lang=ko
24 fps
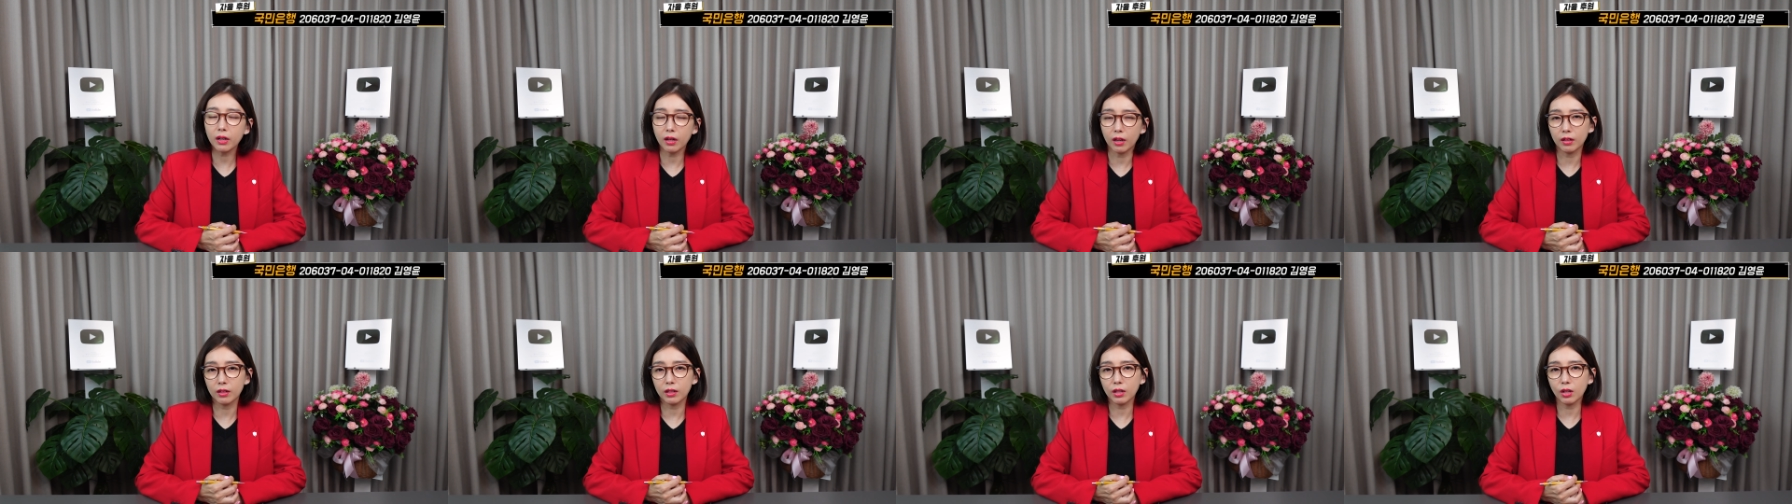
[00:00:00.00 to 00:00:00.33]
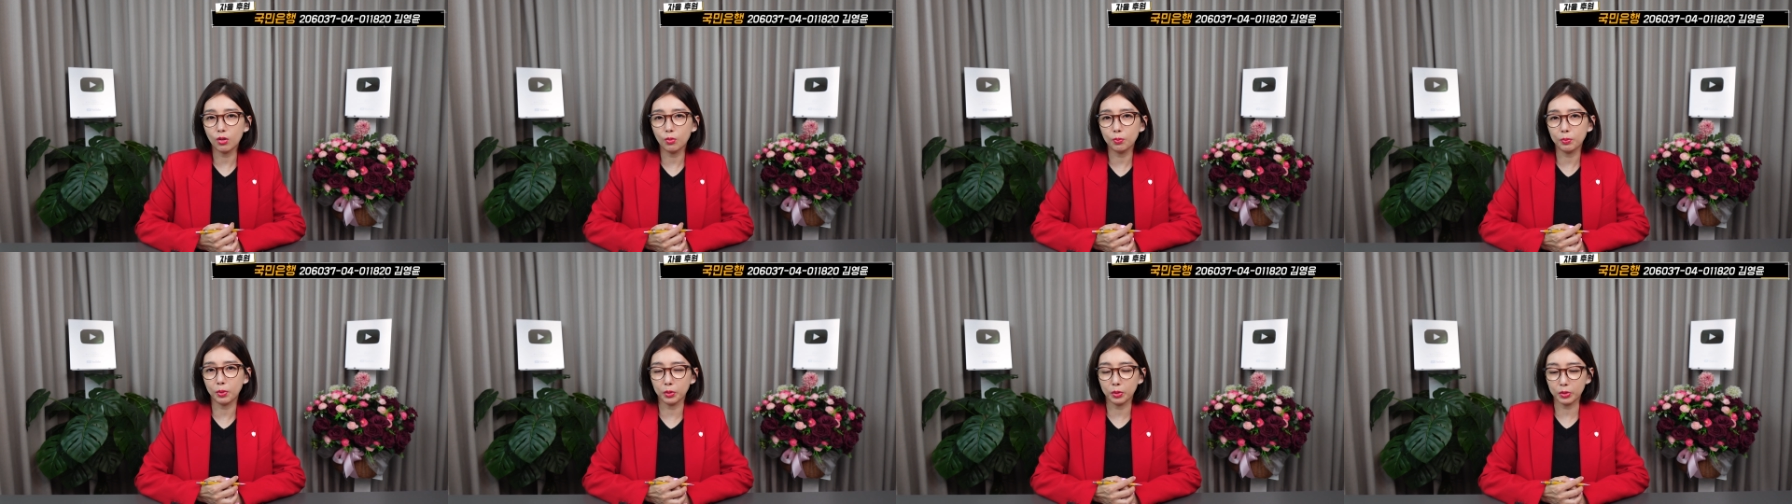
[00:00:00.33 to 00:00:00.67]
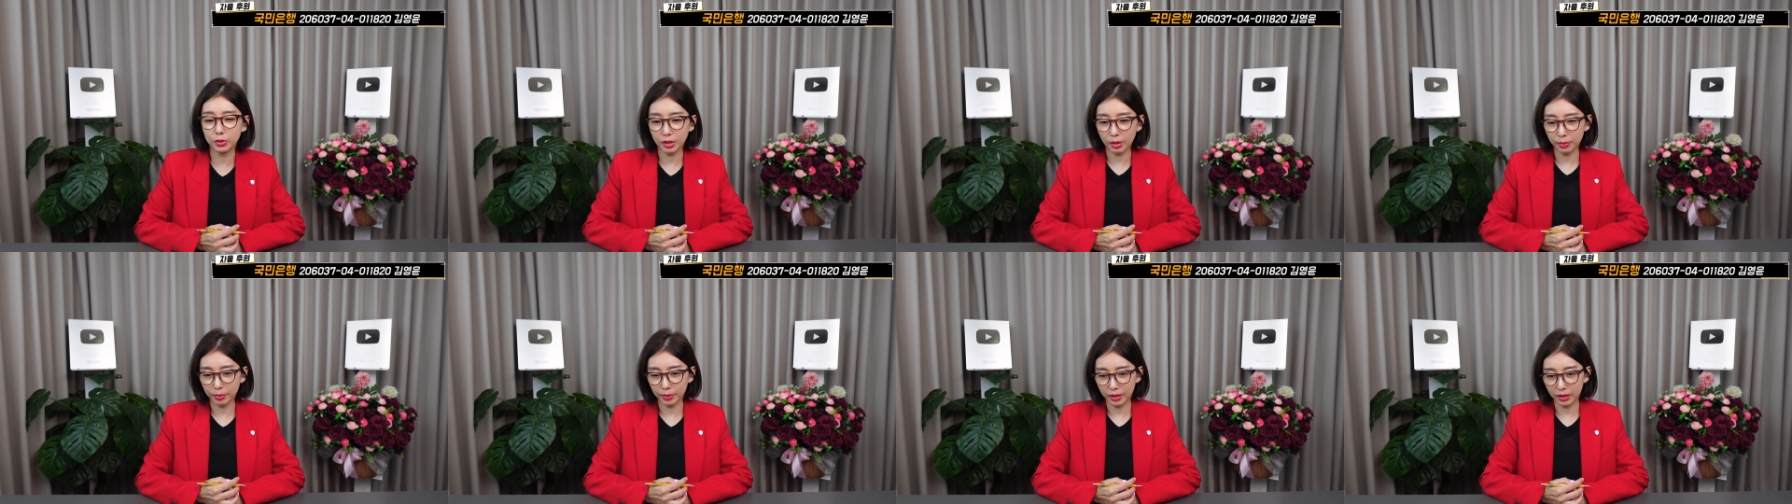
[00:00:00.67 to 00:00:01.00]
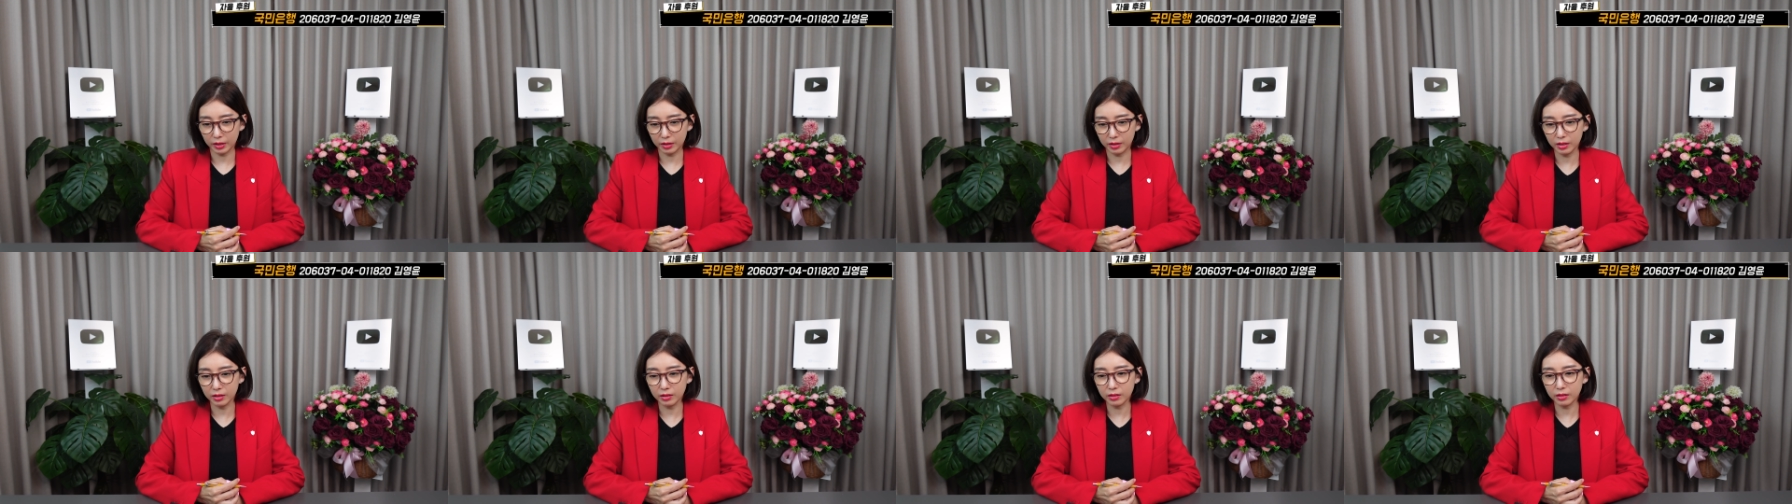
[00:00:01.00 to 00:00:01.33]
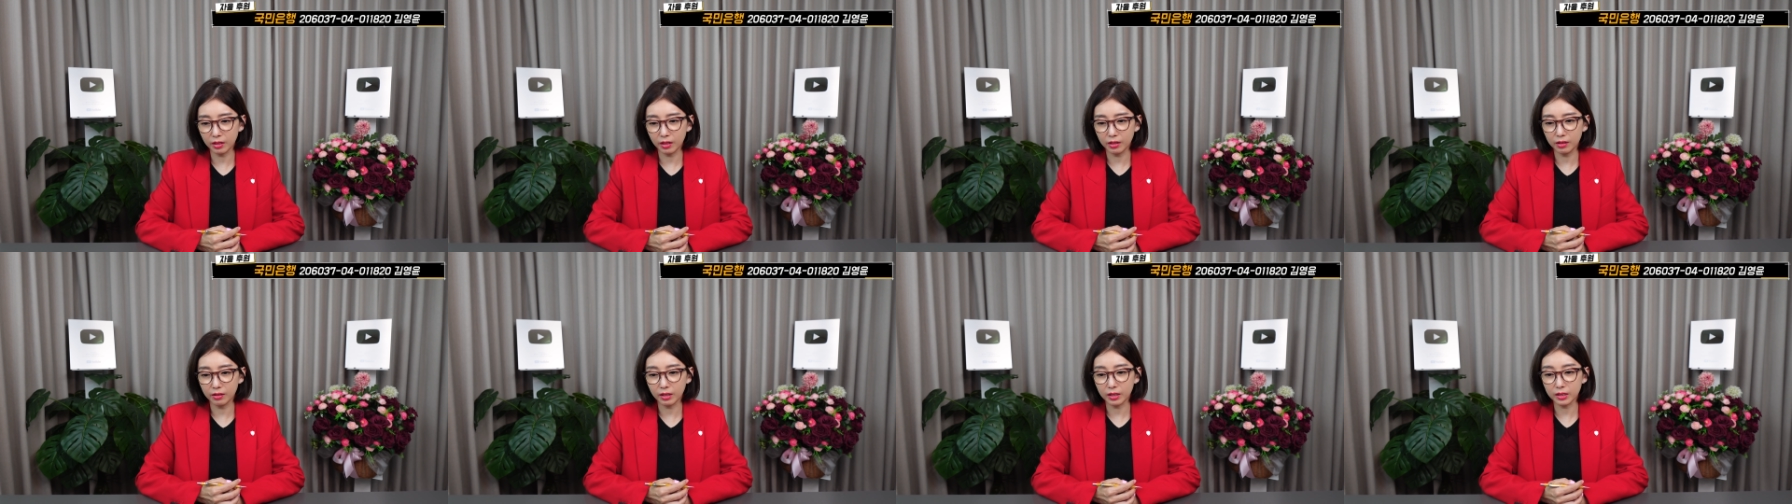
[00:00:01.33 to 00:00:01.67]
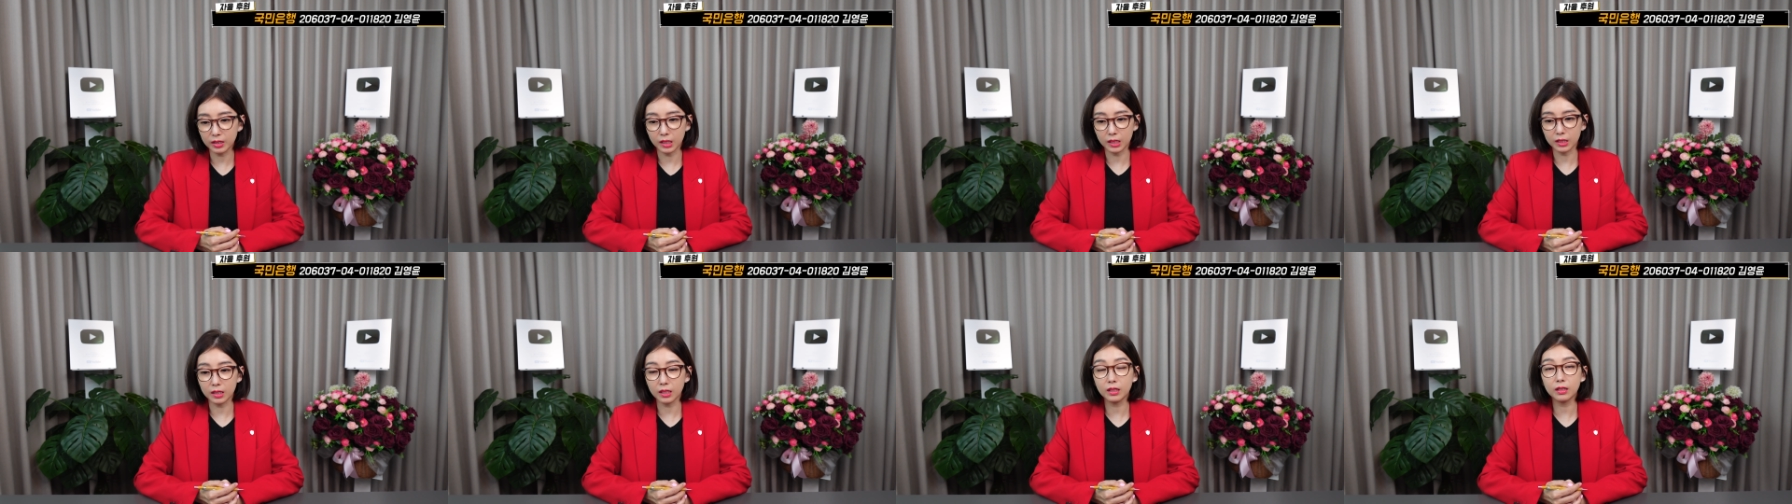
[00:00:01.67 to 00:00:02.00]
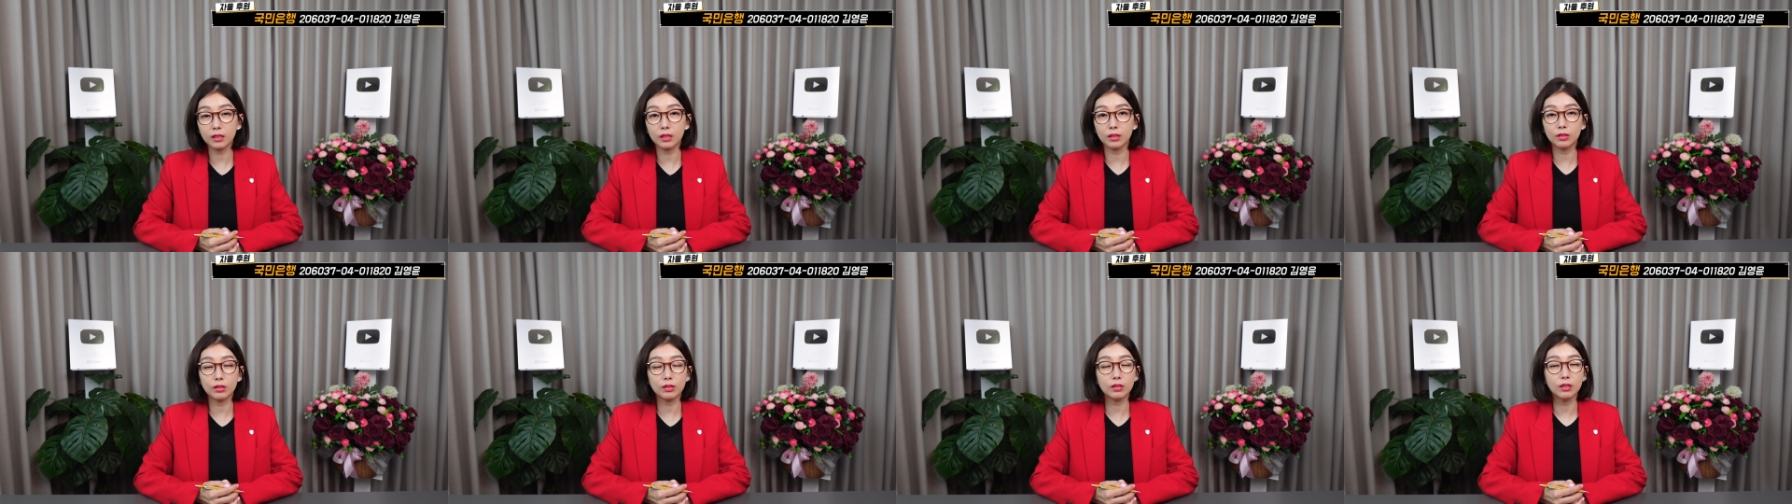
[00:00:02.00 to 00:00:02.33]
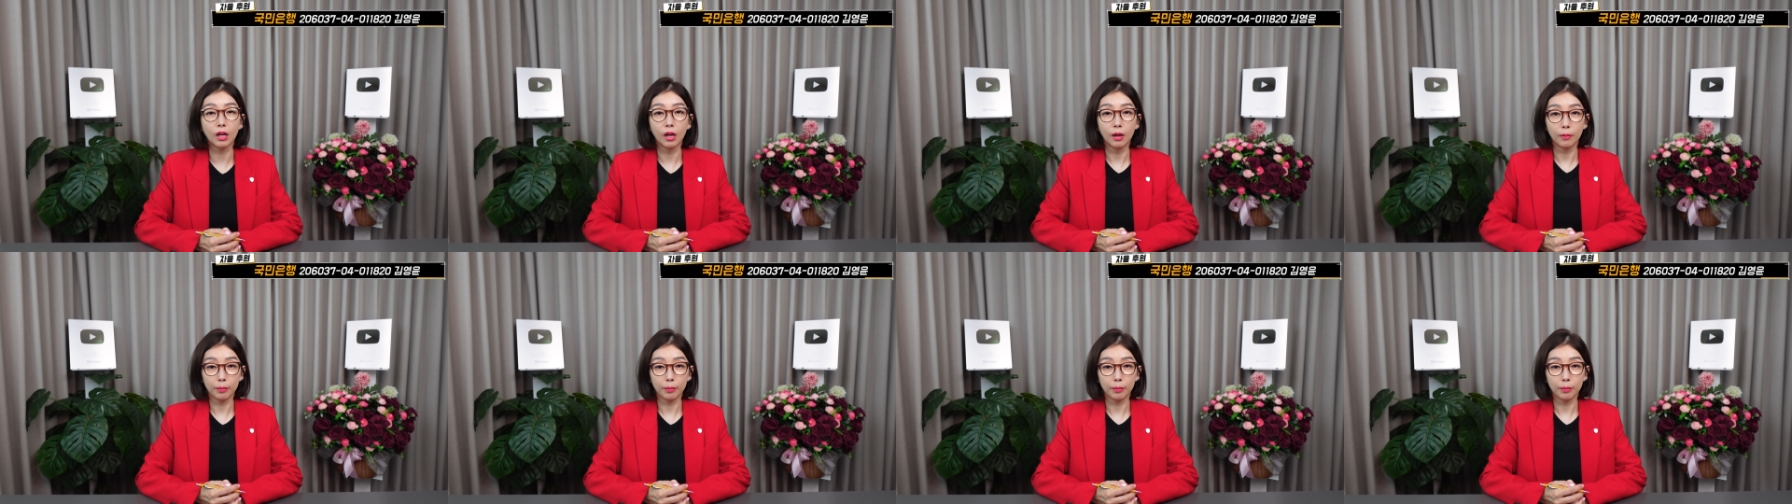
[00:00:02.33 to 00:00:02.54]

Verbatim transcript: 가까운 변호사비가 들 텐데 재산에는